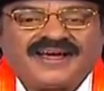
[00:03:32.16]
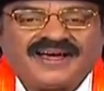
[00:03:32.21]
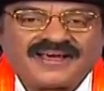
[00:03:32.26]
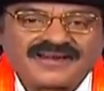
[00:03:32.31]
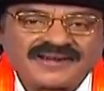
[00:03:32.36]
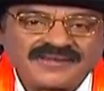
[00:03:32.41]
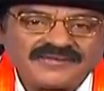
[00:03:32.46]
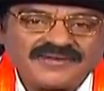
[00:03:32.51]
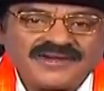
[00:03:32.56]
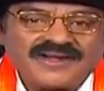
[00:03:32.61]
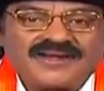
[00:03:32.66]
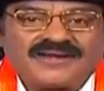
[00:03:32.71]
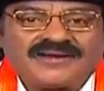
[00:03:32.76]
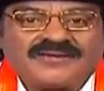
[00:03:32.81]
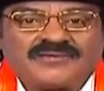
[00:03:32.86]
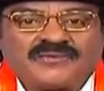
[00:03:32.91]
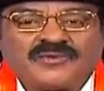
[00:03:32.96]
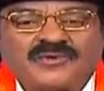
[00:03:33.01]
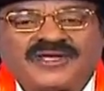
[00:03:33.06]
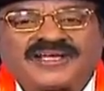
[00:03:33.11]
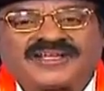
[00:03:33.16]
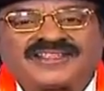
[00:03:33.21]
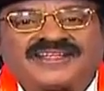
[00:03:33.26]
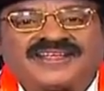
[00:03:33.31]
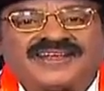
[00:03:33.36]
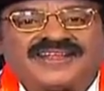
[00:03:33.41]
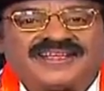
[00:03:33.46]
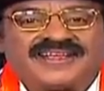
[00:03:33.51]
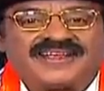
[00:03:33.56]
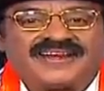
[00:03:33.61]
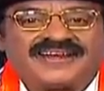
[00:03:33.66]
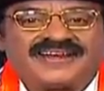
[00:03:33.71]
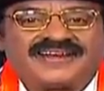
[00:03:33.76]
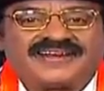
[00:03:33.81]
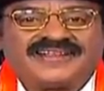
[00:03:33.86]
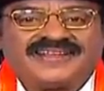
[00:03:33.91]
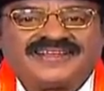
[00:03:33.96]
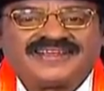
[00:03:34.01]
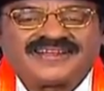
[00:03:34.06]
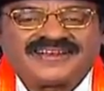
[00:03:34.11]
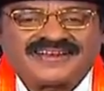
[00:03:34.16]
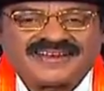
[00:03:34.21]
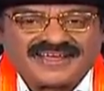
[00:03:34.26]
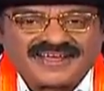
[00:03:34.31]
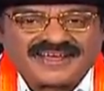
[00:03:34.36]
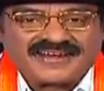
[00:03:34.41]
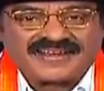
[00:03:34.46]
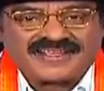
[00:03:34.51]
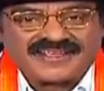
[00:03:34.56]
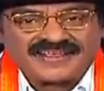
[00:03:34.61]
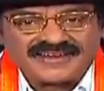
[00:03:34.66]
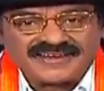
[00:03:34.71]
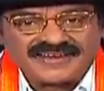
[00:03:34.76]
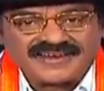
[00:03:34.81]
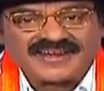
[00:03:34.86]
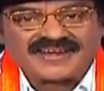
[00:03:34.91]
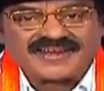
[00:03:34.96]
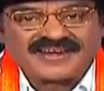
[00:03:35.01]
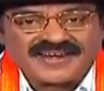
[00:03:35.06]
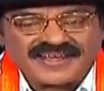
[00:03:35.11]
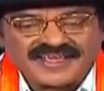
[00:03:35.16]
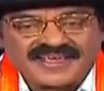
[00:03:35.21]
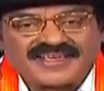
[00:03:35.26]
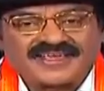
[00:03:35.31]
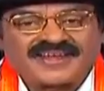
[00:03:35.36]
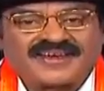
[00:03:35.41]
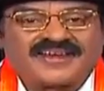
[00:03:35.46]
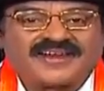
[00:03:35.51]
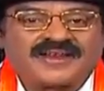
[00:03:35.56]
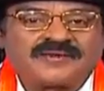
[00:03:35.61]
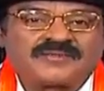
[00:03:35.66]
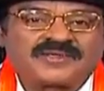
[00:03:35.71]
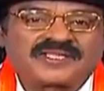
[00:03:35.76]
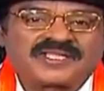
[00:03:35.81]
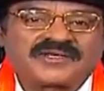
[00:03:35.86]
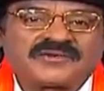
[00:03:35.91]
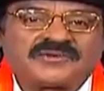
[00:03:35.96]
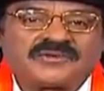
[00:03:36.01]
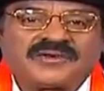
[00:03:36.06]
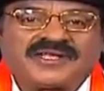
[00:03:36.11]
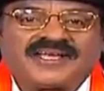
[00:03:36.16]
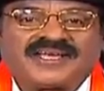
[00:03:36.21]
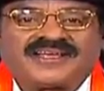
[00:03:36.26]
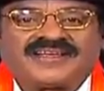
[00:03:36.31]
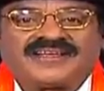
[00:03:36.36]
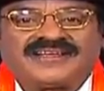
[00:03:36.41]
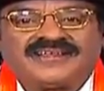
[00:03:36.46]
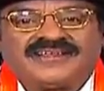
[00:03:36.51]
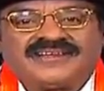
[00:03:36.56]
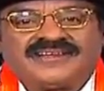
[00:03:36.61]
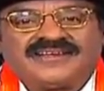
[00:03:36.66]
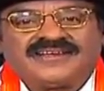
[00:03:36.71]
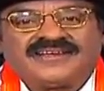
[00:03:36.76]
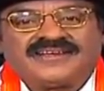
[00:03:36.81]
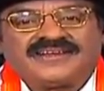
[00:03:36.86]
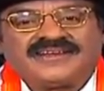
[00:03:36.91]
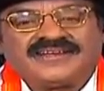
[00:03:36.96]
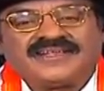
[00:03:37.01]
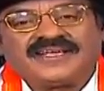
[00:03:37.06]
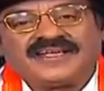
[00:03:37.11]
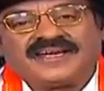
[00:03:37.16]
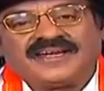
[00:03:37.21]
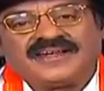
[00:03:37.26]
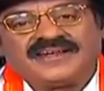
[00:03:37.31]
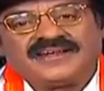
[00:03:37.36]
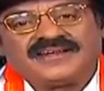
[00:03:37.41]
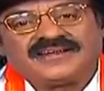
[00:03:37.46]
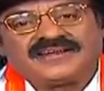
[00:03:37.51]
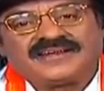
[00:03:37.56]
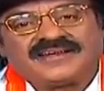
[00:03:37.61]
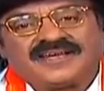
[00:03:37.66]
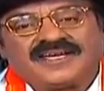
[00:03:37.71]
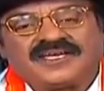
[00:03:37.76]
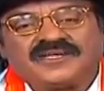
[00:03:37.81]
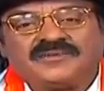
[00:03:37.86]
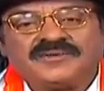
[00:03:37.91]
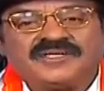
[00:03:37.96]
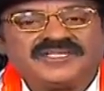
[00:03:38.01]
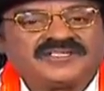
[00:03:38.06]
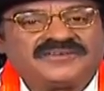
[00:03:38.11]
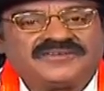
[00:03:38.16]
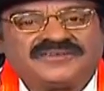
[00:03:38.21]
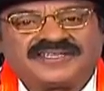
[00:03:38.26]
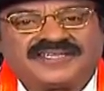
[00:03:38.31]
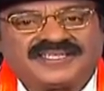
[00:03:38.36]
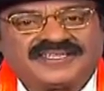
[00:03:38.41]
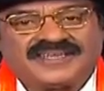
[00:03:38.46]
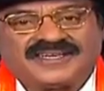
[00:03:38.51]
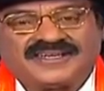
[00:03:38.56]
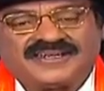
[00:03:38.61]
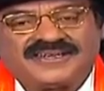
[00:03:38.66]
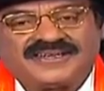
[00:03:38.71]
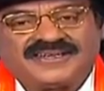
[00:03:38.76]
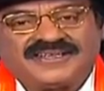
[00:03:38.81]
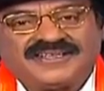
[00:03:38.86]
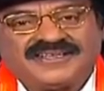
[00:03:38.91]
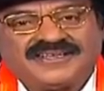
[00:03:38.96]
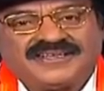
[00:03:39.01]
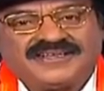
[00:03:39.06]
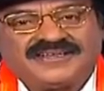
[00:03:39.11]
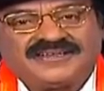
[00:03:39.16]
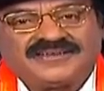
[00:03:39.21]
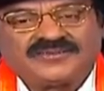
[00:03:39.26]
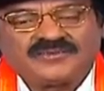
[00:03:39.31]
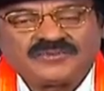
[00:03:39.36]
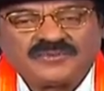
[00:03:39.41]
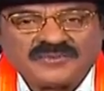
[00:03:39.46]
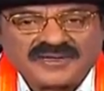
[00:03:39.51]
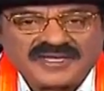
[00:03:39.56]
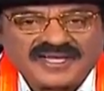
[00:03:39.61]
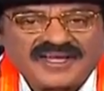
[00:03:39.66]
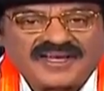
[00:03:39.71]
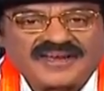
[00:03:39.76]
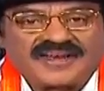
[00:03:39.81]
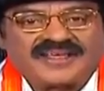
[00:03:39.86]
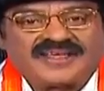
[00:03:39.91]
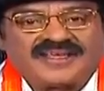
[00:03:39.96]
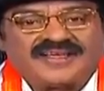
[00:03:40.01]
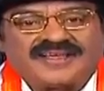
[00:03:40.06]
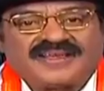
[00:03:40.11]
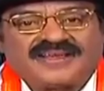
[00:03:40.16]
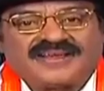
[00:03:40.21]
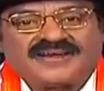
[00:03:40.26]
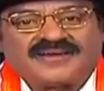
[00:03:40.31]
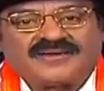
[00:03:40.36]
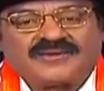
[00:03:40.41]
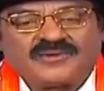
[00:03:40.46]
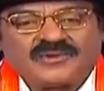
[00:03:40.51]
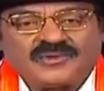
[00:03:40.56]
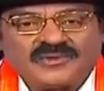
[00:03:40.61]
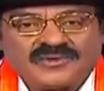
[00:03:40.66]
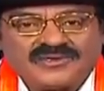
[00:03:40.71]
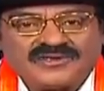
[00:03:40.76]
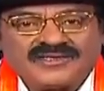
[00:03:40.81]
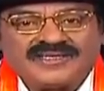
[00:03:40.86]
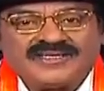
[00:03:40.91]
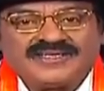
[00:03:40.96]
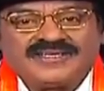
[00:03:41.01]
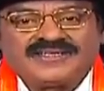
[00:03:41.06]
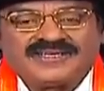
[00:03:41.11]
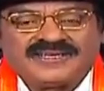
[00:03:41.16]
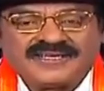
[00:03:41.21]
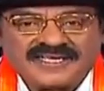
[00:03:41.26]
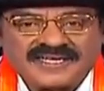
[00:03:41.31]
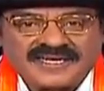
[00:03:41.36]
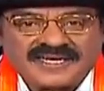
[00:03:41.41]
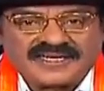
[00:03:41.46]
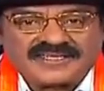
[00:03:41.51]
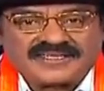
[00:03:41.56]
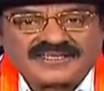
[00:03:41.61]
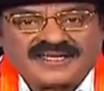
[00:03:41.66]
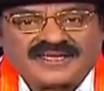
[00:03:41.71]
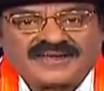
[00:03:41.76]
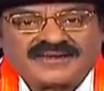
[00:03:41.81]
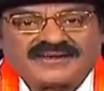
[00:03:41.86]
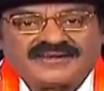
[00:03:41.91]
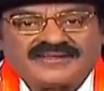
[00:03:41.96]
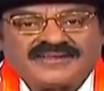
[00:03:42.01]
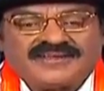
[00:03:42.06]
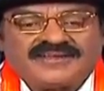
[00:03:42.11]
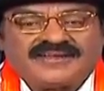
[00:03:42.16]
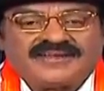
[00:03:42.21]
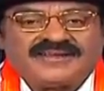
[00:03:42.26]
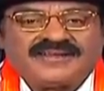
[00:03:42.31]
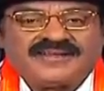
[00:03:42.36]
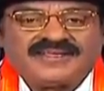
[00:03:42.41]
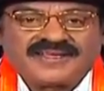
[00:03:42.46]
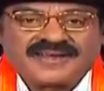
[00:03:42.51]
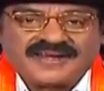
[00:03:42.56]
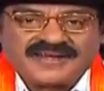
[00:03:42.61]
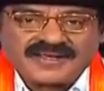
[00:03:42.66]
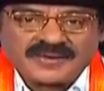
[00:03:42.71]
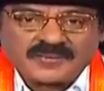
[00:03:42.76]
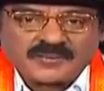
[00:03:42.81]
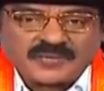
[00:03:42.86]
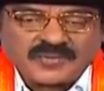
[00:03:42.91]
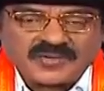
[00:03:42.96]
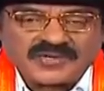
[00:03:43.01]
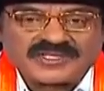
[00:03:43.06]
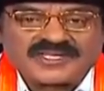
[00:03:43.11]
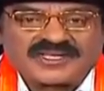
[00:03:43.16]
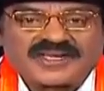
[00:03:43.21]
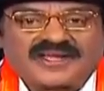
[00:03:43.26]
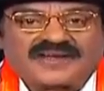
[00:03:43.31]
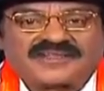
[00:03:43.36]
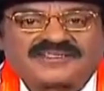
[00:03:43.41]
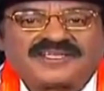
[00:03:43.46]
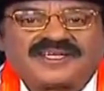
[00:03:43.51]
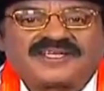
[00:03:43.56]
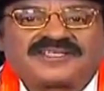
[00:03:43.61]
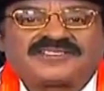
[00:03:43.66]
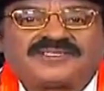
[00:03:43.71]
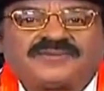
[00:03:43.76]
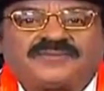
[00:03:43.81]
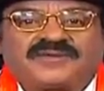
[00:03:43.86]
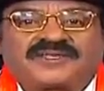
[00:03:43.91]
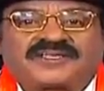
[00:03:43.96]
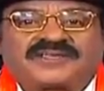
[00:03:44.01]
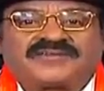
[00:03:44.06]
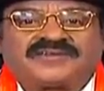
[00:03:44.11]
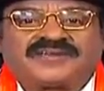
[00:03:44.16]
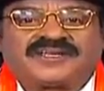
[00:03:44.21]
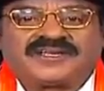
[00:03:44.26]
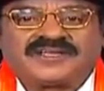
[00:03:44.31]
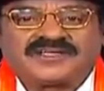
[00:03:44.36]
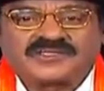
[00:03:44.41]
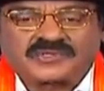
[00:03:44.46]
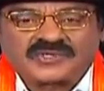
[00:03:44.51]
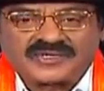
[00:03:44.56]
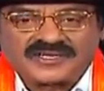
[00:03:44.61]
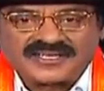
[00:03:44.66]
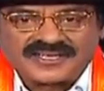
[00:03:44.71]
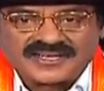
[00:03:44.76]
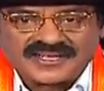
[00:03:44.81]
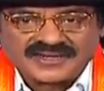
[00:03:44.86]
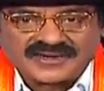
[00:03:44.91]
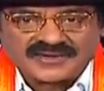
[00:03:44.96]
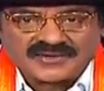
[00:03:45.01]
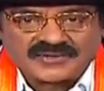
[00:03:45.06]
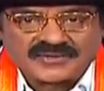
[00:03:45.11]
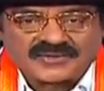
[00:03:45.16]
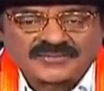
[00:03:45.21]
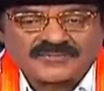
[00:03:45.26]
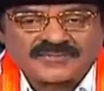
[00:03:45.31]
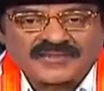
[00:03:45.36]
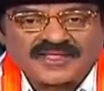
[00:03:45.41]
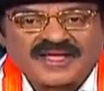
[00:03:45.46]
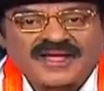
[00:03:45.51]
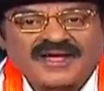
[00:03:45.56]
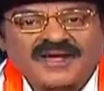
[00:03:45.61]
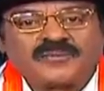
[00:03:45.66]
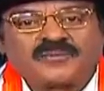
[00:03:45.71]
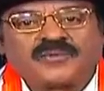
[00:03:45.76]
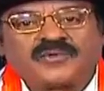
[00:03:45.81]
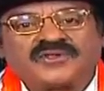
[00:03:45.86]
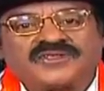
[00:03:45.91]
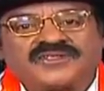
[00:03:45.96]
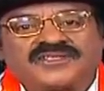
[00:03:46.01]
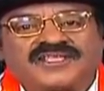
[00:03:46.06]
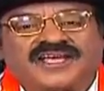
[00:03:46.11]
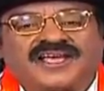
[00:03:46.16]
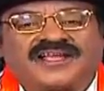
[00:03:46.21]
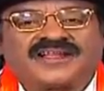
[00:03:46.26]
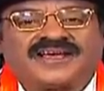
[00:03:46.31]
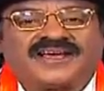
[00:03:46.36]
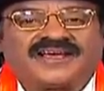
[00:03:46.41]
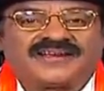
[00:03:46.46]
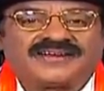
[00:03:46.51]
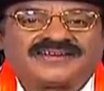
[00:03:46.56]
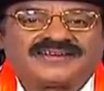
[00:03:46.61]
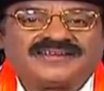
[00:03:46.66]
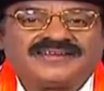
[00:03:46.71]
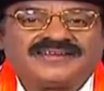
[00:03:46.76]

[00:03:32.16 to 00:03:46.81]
அறிவில் உயர்ந்த நீங்கள் நான் என்ன நினைக்கிறேன் என்பதை கூட நீங்கள் கண்டுபிடித்து விட்டீர்கள் உண்மையான குரு நீங்கள்தான் நீங்கள் எப்பொழுது நான் தேர்ச்சி பெற்றவன் என்று சொல்லுகிறீர்களோ அப்பொழுதுதான் நான்